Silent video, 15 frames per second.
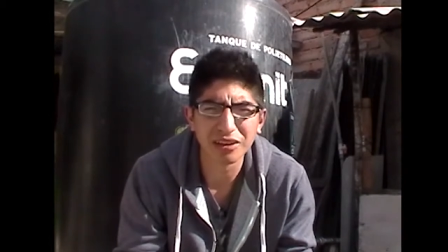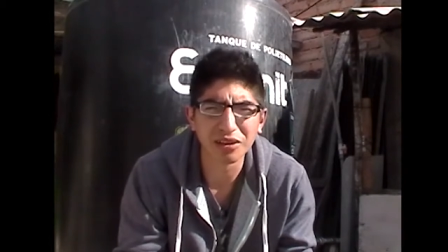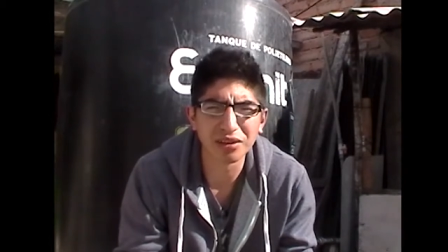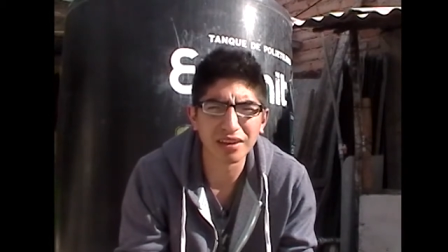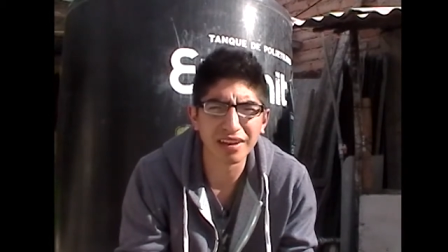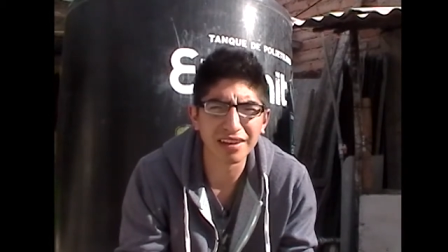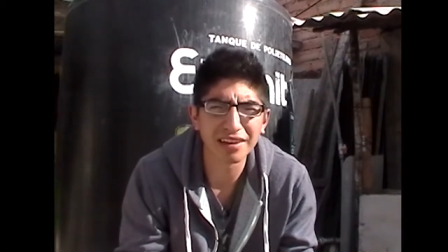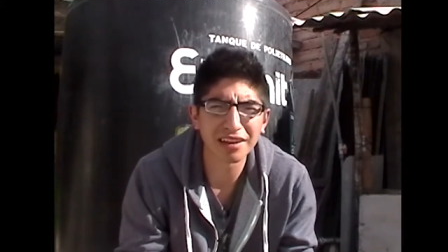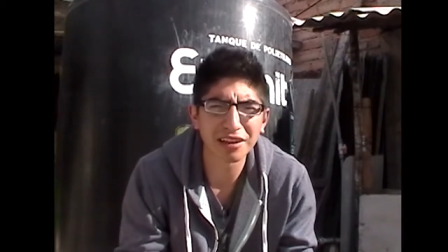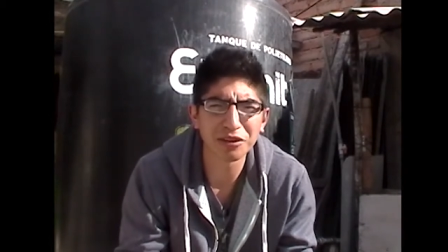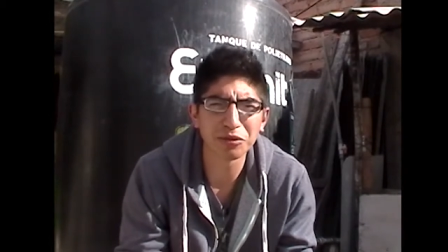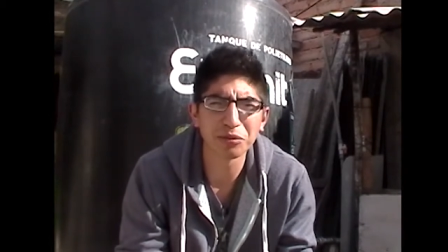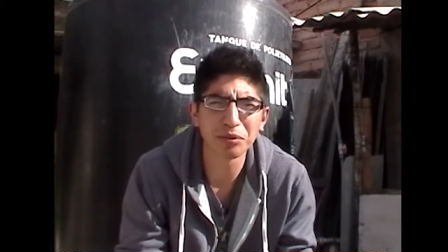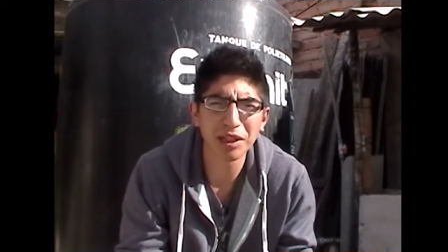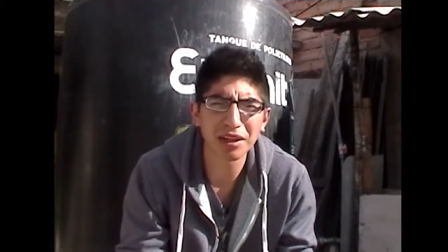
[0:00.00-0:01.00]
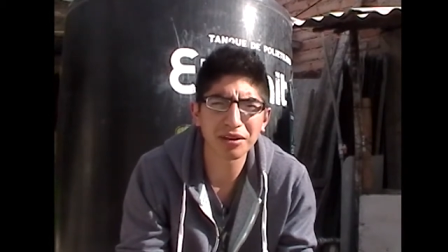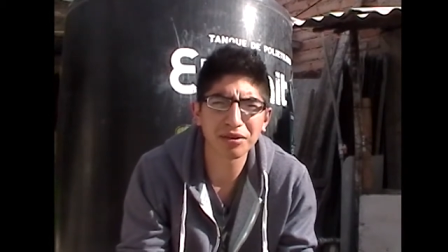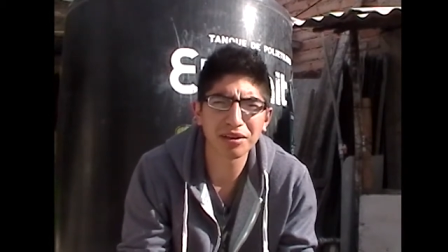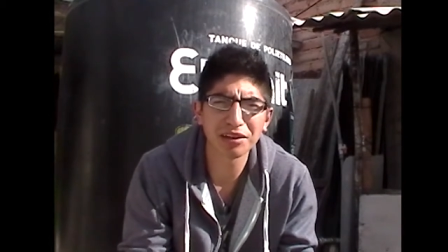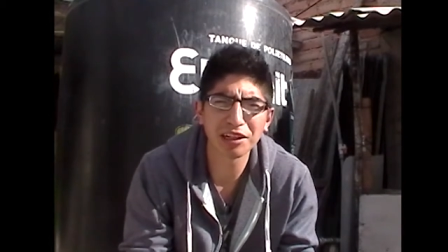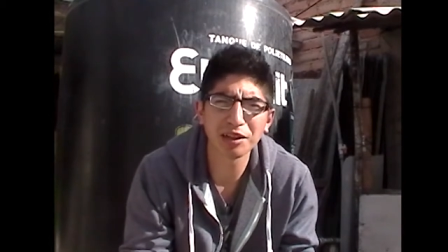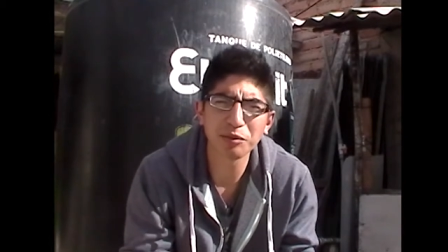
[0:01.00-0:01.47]
donde le sacan su
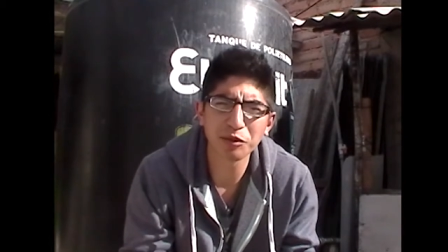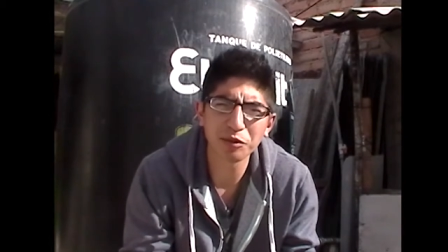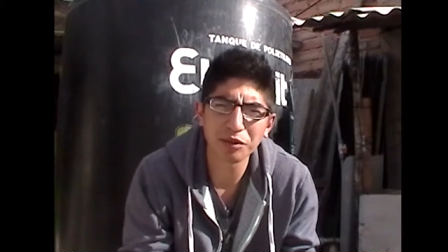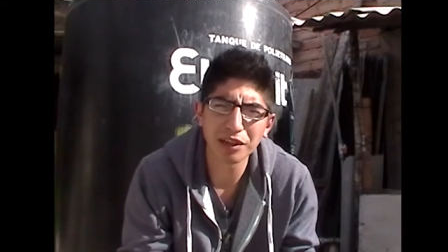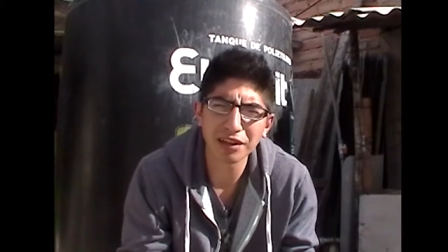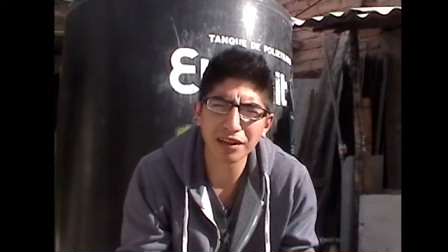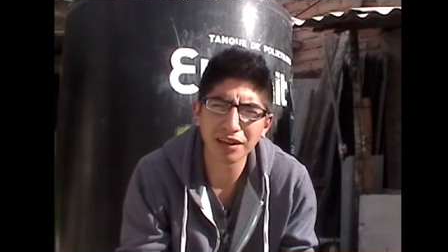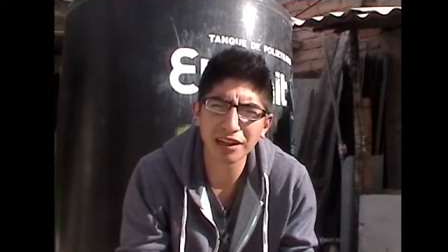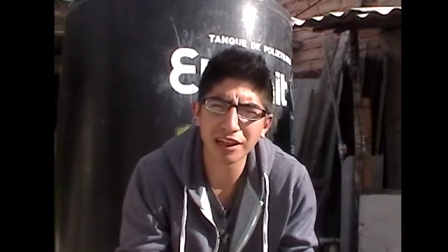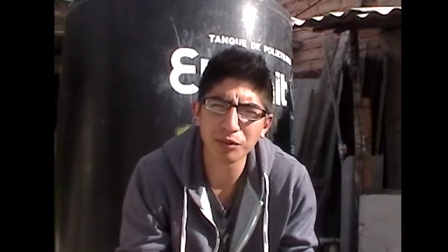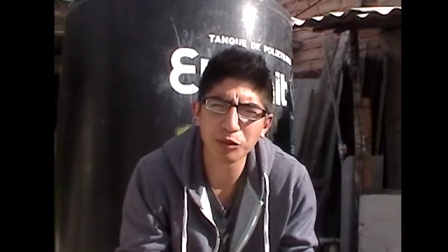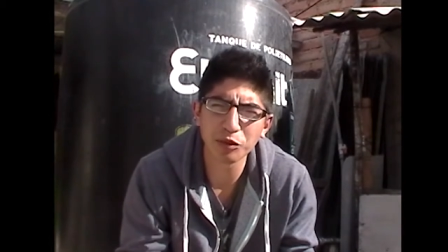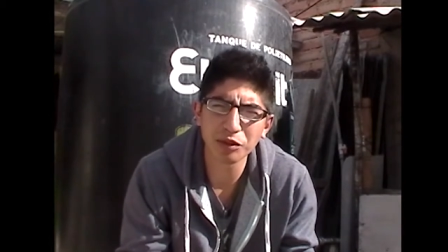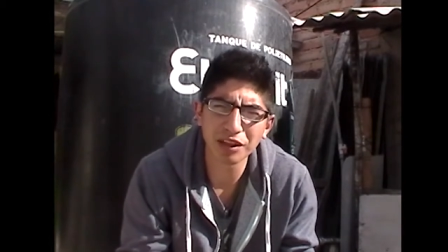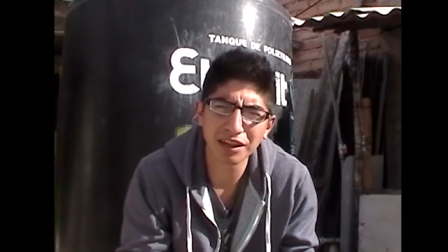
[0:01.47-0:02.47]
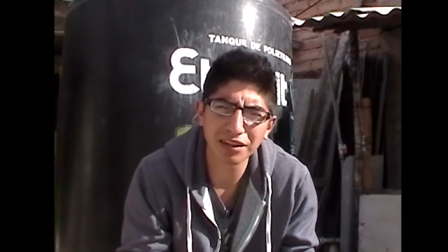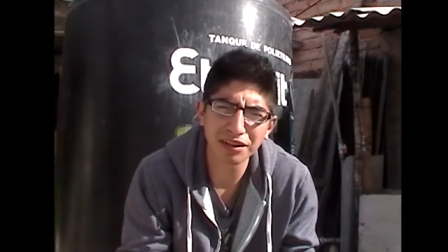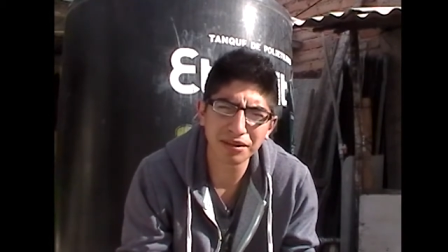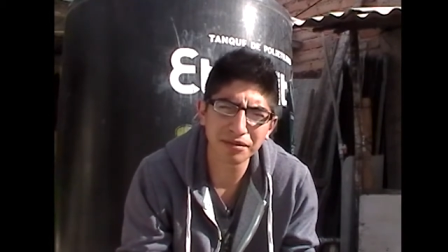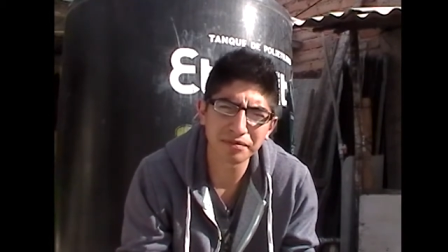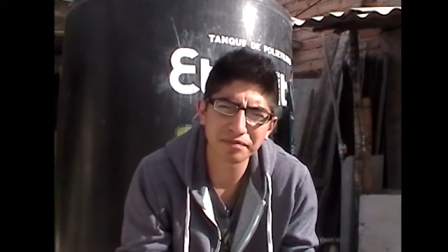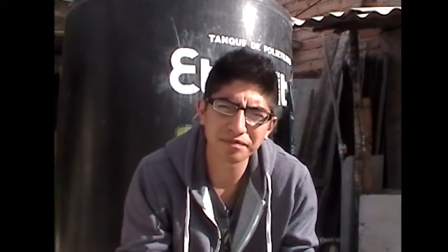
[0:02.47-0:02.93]
miércoles a la pobre, a la pobre Ana.